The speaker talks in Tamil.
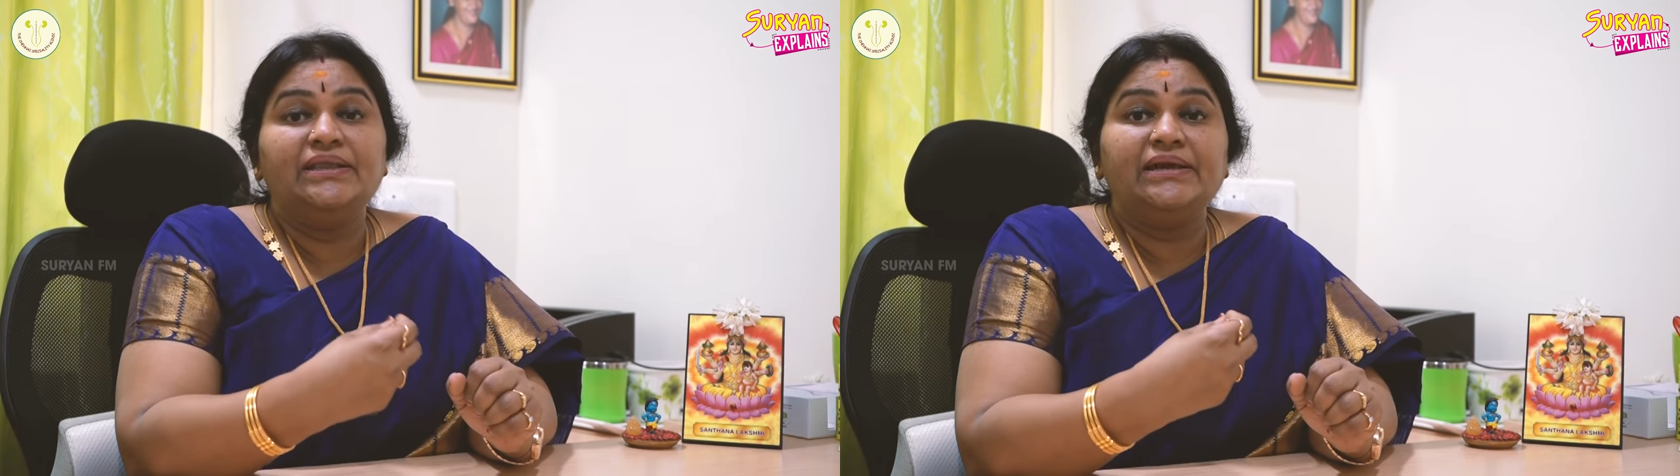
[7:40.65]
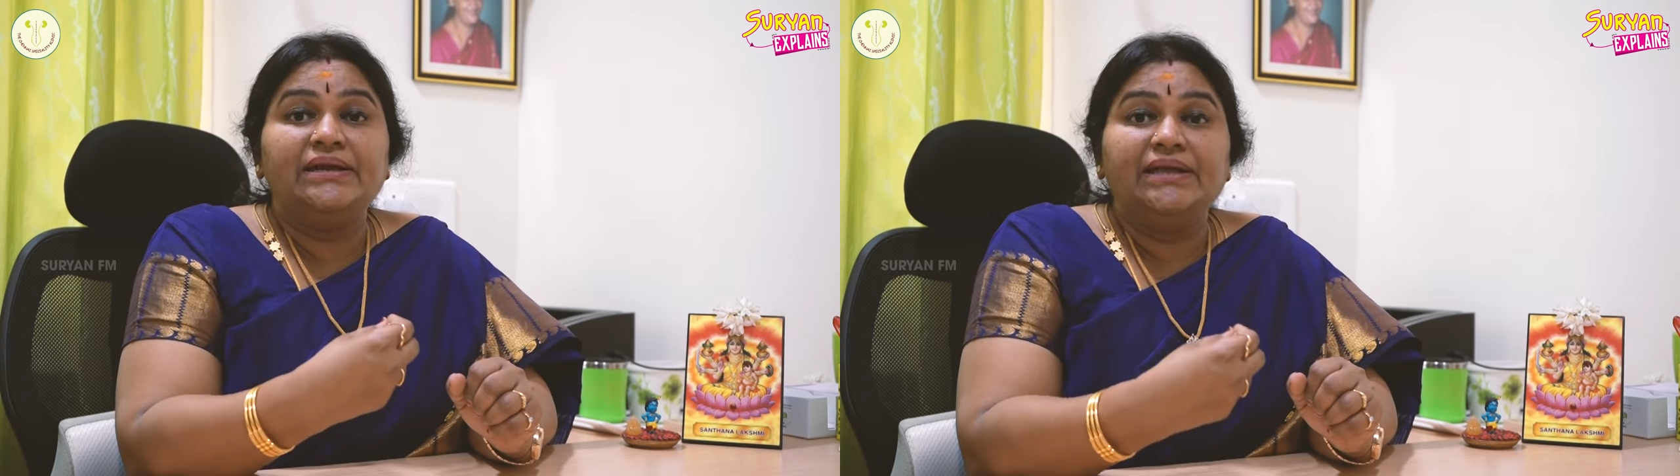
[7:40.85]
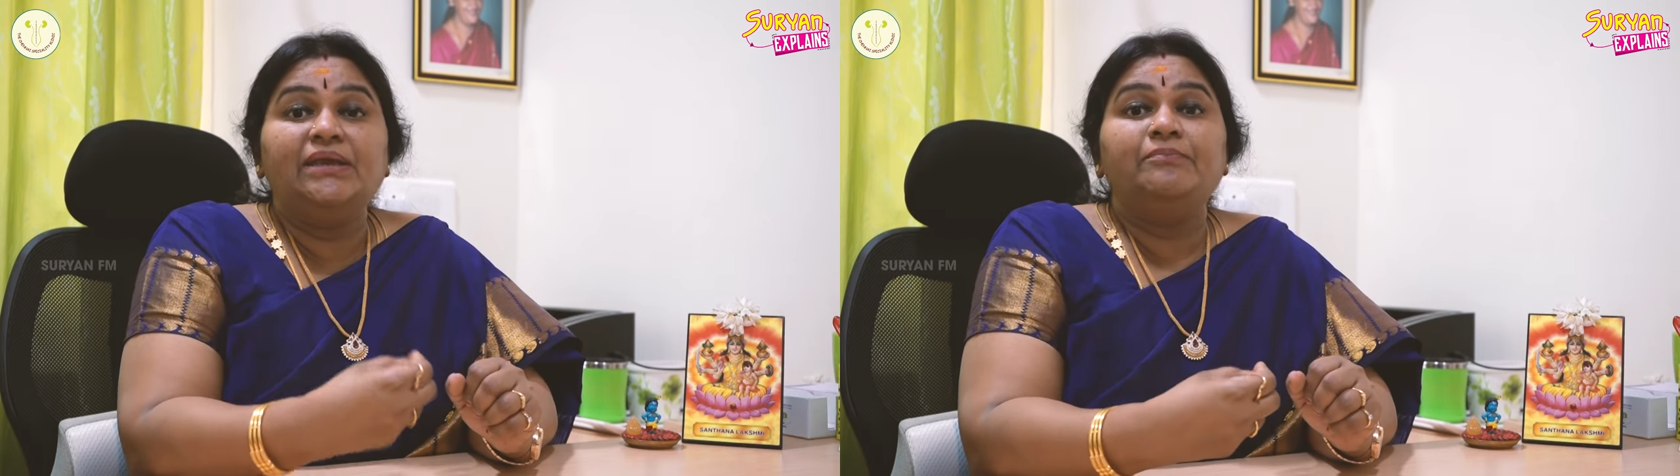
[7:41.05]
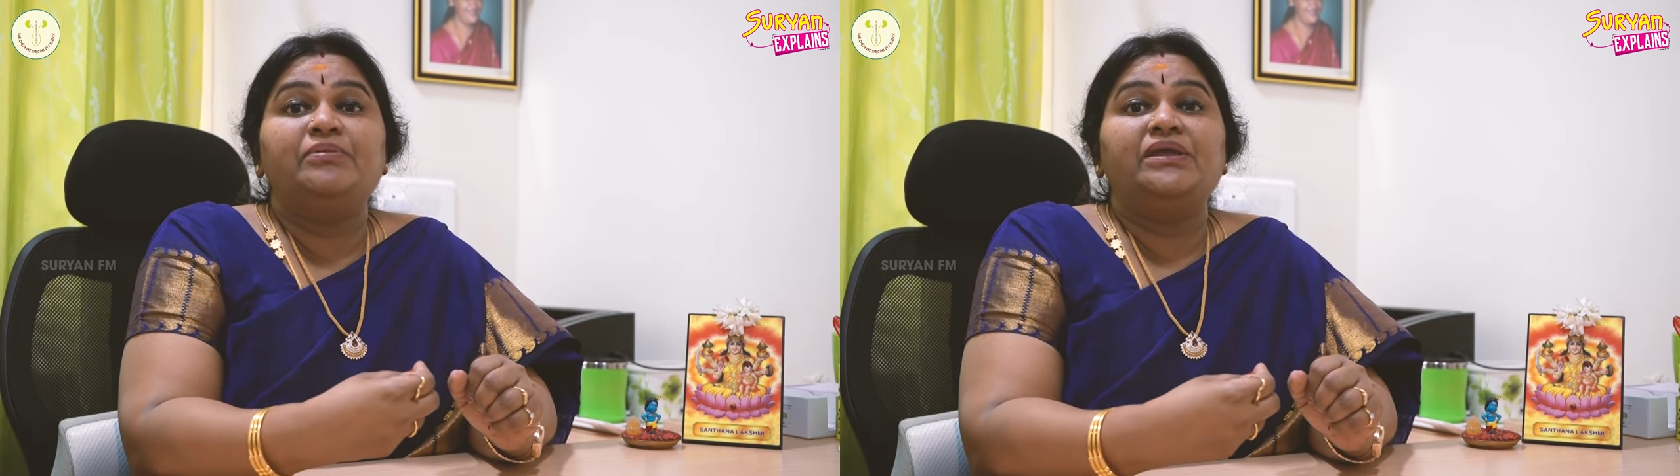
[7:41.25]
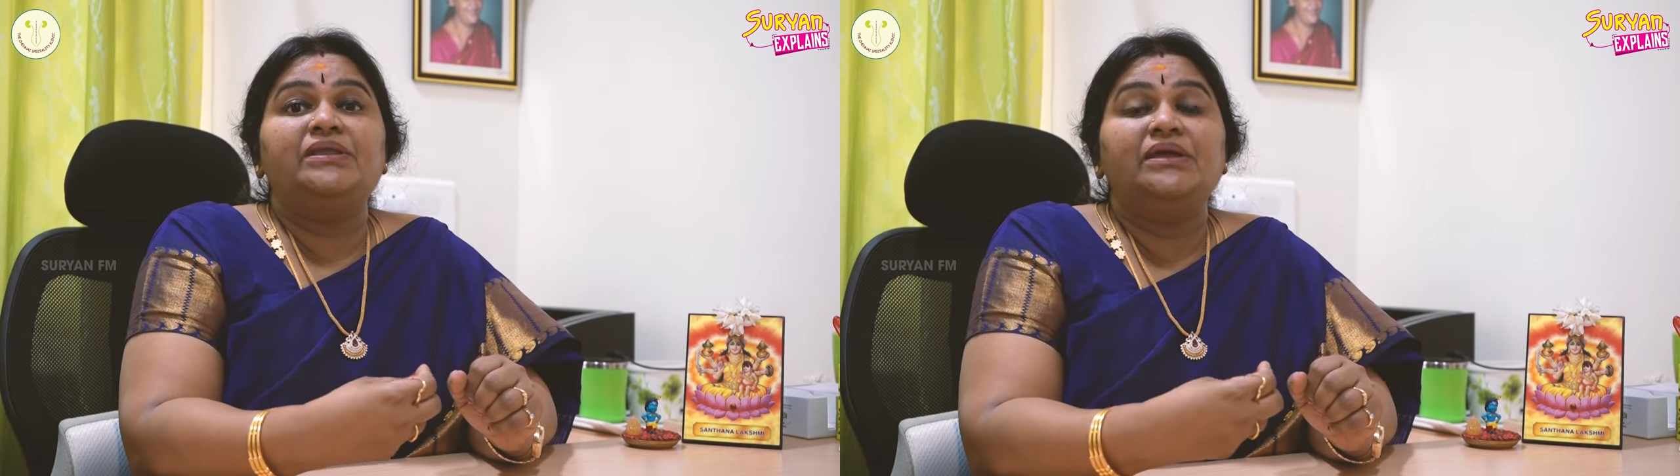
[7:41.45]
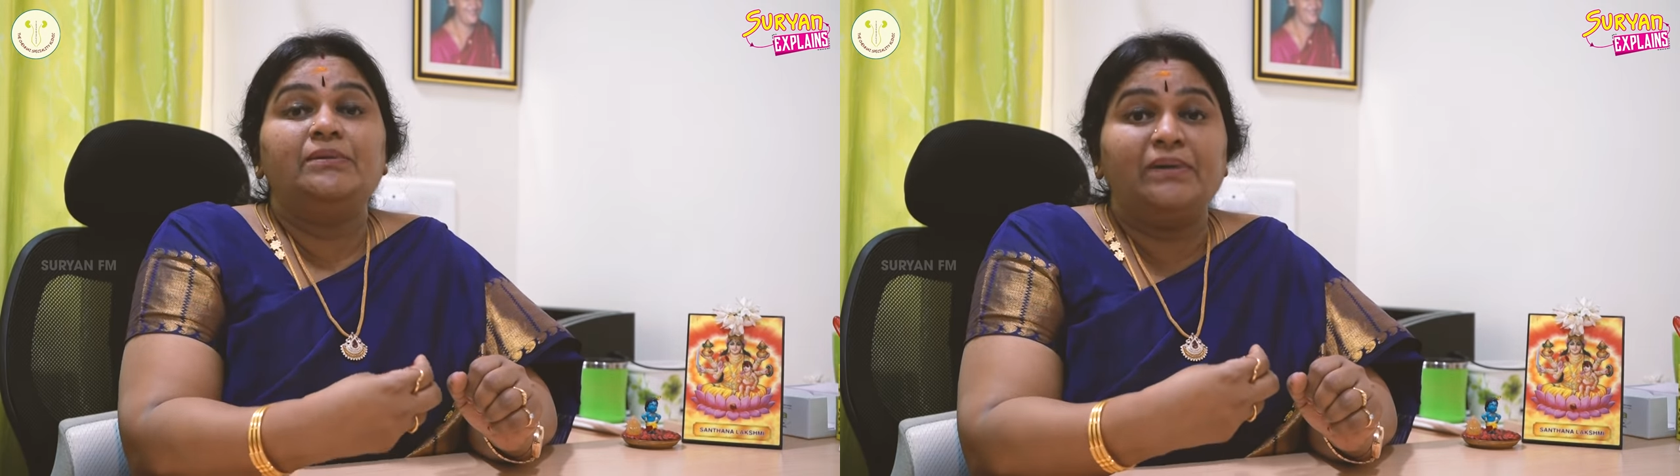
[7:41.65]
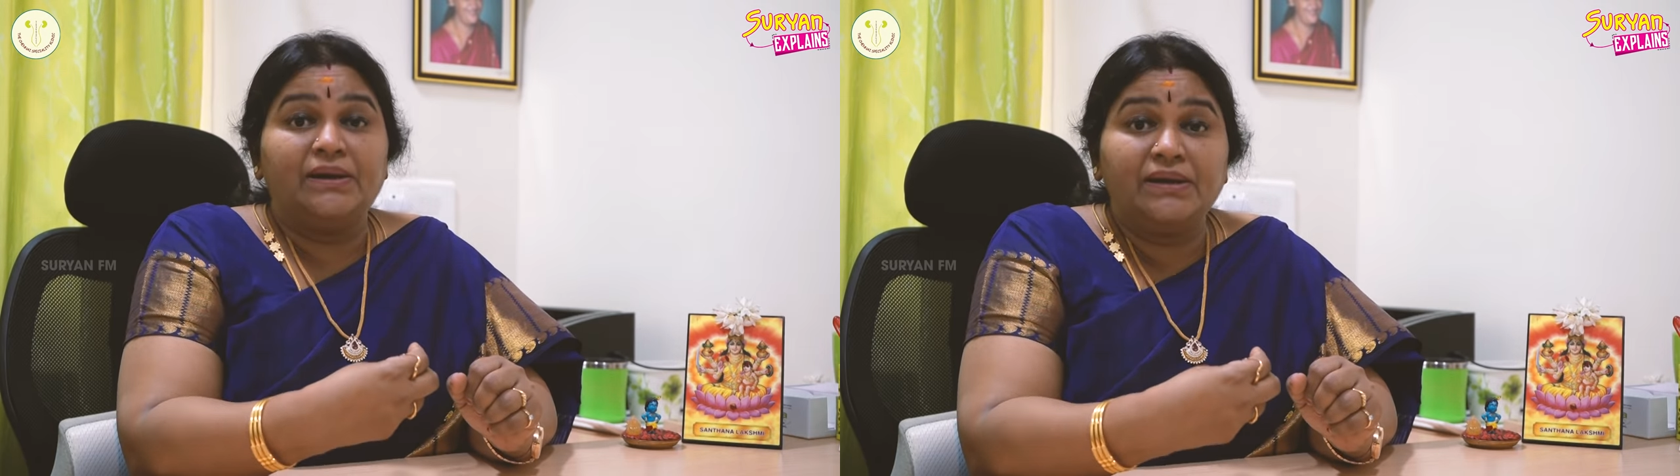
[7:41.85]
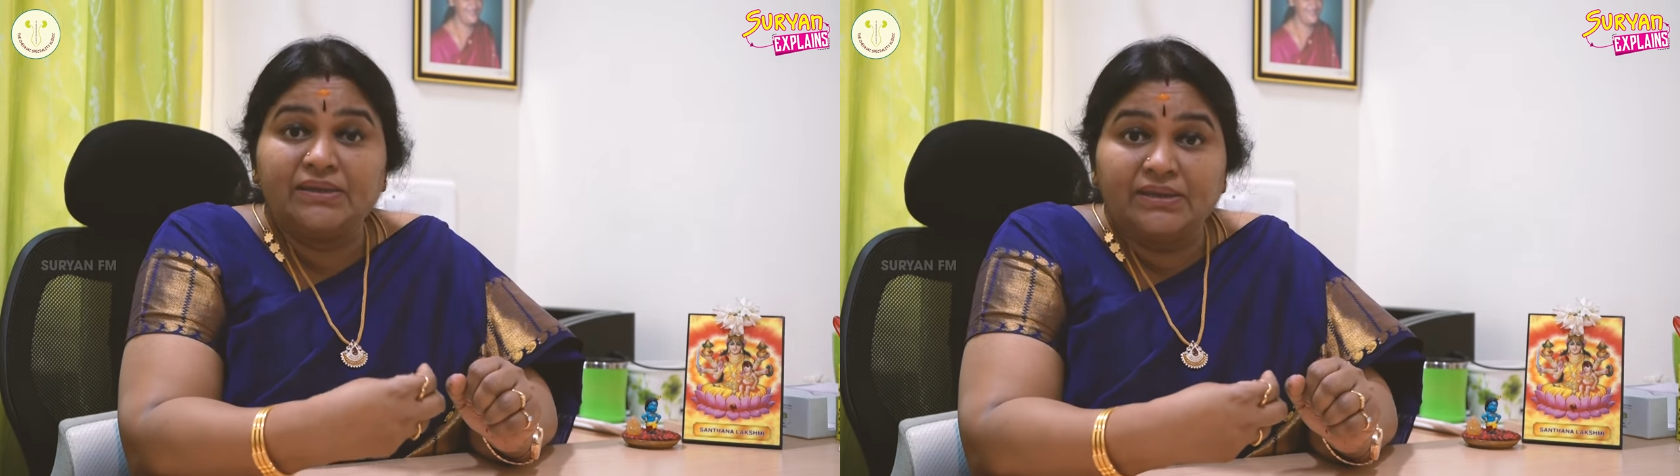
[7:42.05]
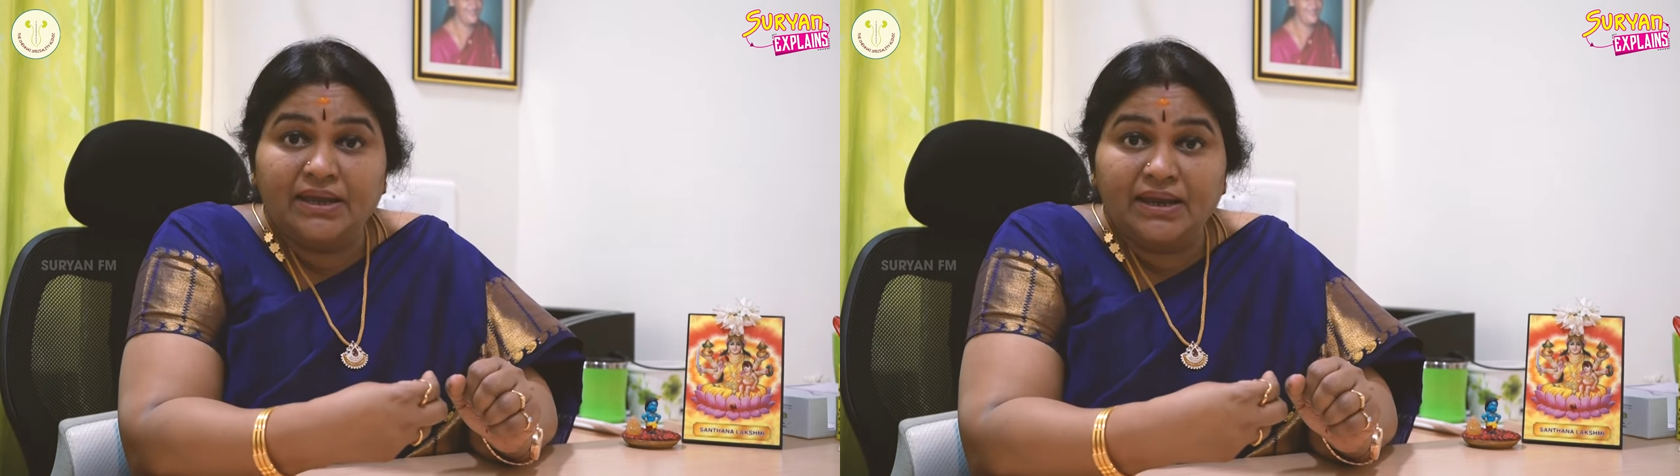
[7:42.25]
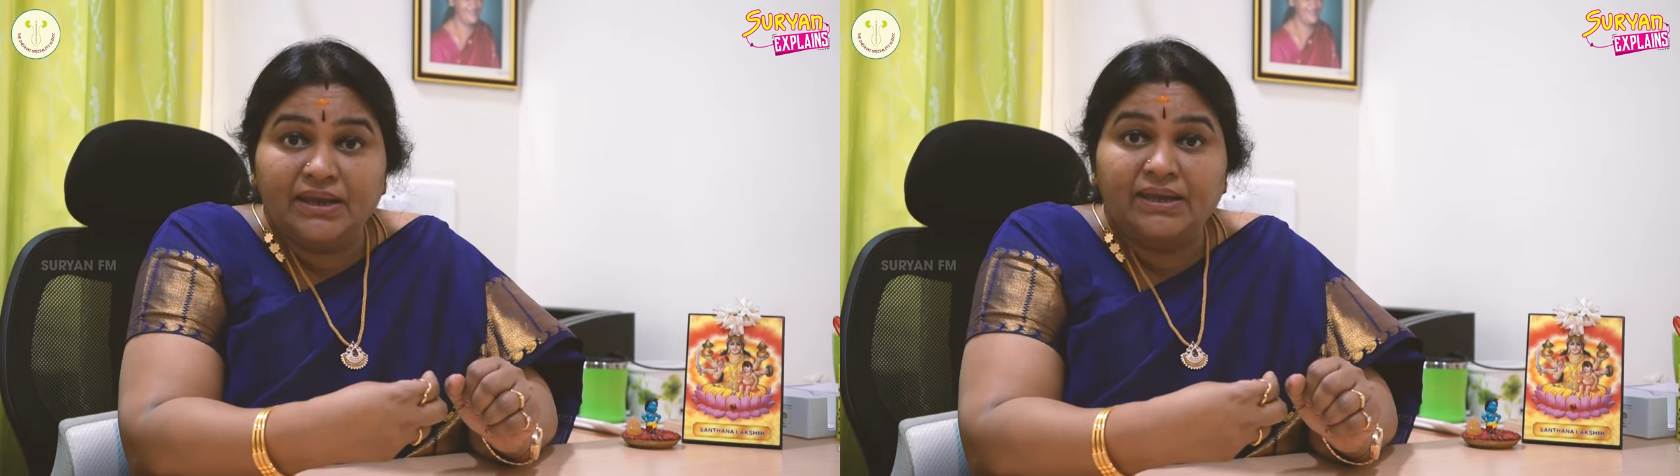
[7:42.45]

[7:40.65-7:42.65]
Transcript: இந்த டீப் ப்ரீதிங் பண்ணுறதுனால